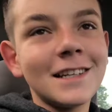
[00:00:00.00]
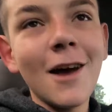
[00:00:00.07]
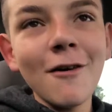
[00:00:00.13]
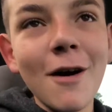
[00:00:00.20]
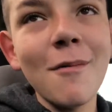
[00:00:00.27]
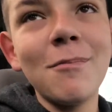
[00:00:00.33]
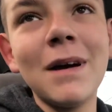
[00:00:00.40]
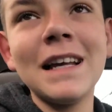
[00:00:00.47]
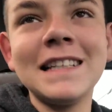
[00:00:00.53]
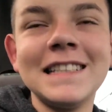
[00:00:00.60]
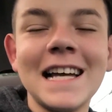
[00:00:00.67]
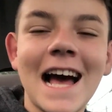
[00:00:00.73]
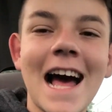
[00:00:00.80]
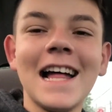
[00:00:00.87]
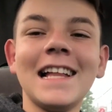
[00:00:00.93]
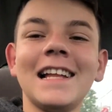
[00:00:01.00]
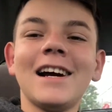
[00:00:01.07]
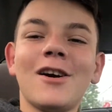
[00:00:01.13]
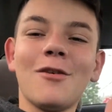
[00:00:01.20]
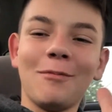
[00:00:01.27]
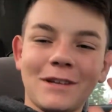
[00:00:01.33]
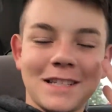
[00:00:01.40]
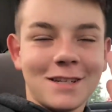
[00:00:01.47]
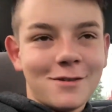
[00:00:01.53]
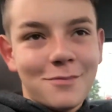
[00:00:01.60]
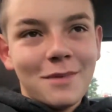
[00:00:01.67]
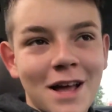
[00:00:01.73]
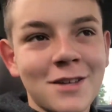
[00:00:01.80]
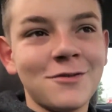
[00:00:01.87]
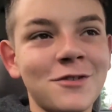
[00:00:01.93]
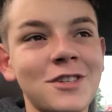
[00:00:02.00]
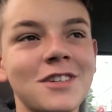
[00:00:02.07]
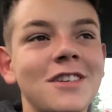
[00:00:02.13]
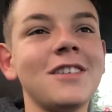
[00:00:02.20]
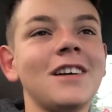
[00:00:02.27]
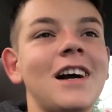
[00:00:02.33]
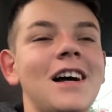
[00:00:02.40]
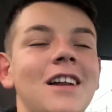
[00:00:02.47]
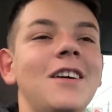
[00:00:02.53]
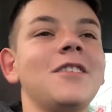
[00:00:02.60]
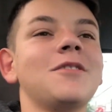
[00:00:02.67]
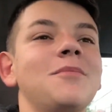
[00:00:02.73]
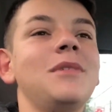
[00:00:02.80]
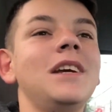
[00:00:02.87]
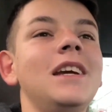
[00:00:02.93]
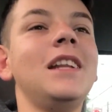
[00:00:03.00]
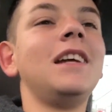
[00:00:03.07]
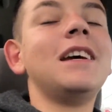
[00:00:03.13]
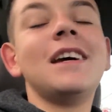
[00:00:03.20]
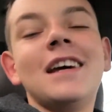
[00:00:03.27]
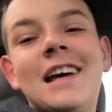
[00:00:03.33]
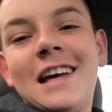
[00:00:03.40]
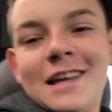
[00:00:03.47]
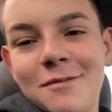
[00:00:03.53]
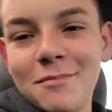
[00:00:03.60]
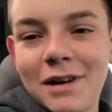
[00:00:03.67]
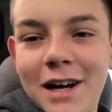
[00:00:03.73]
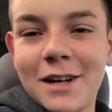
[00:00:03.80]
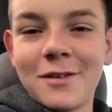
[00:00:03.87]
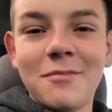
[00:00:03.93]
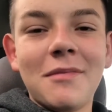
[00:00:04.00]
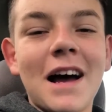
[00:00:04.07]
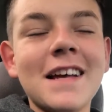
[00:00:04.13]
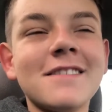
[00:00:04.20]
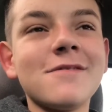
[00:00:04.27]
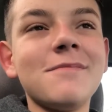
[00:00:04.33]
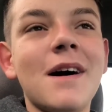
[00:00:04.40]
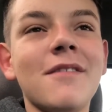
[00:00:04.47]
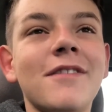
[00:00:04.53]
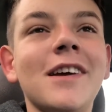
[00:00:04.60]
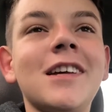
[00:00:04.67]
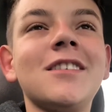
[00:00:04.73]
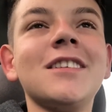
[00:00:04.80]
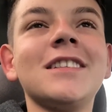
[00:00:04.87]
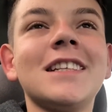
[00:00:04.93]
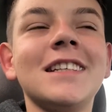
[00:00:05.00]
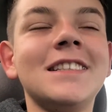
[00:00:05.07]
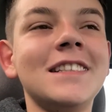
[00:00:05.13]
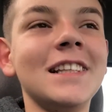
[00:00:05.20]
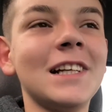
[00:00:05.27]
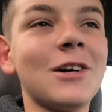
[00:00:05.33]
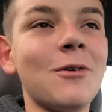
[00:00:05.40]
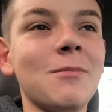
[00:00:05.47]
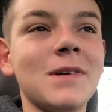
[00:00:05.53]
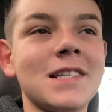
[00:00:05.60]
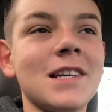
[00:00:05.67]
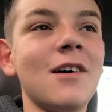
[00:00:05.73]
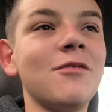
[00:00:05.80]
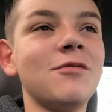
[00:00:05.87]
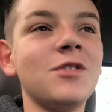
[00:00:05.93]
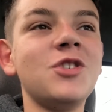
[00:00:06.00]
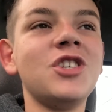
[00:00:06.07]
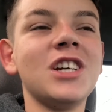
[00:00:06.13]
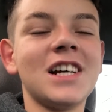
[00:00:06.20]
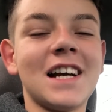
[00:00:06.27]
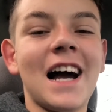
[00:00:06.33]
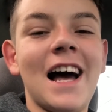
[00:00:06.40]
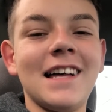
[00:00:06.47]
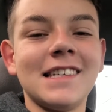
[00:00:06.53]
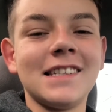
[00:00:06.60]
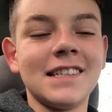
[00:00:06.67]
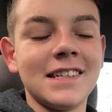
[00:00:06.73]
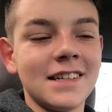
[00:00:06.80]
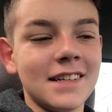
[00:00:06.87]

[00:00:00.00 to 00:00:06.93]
Salve rapaziada, começando mais um vídeo aqui no canal do Mini E mano, mais uma vez eu esqueci de começar um vídeo em casa